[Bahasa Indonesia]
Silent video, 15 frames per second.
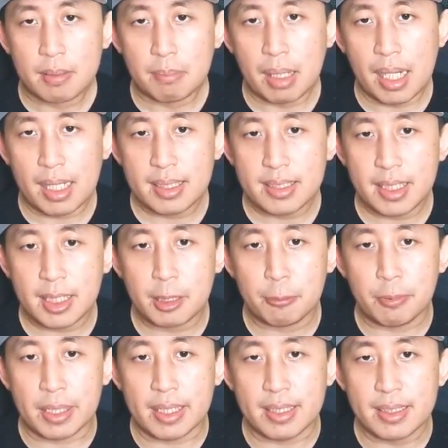masih
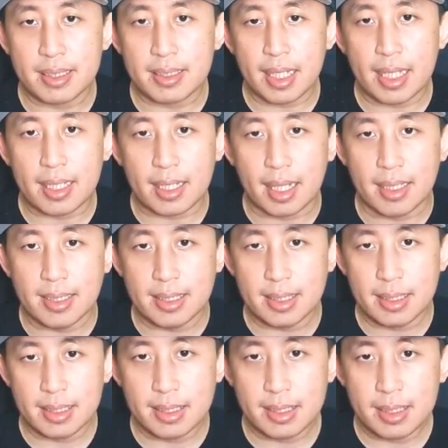win streak guys